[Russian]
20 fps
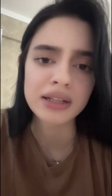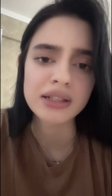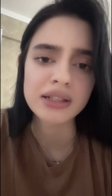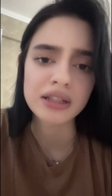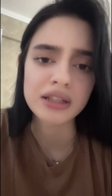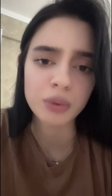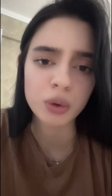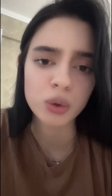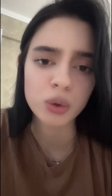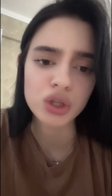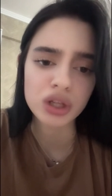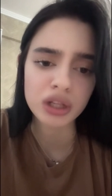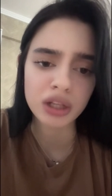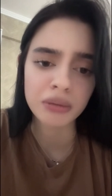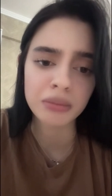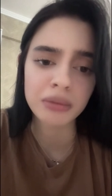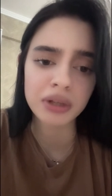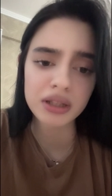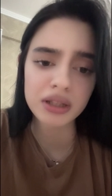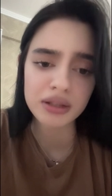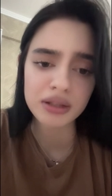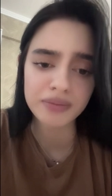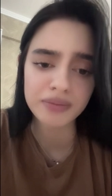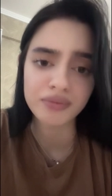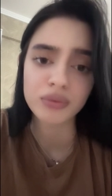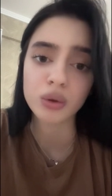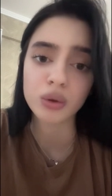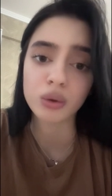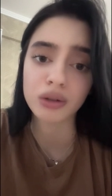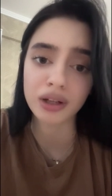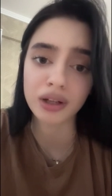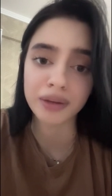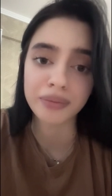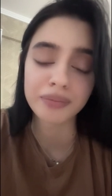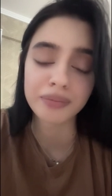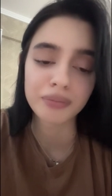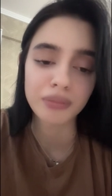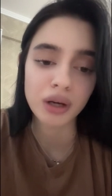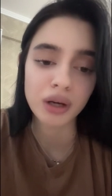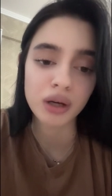если спонж не мыть, то да,
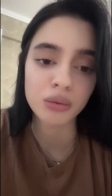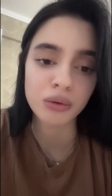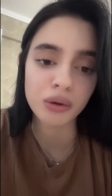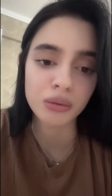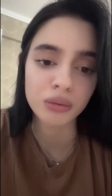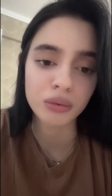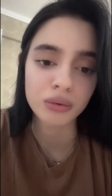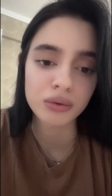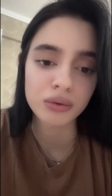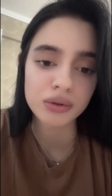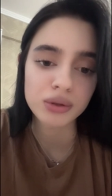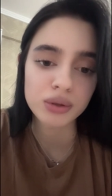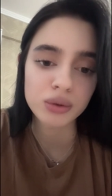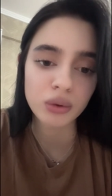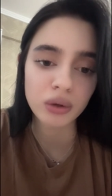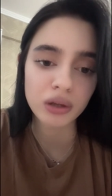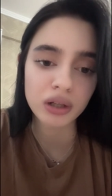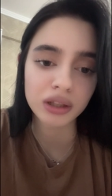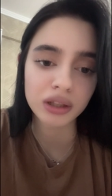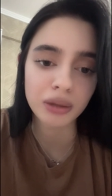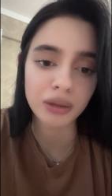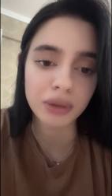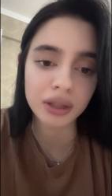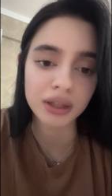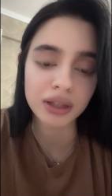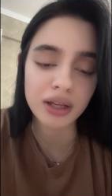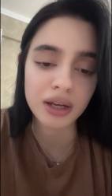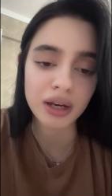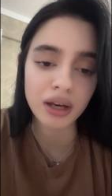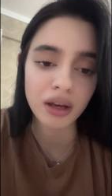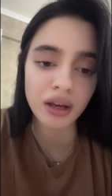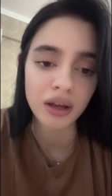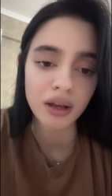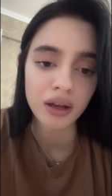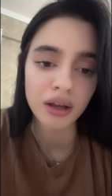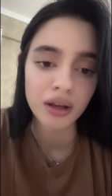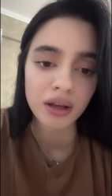по-любому. Столько там бактерий.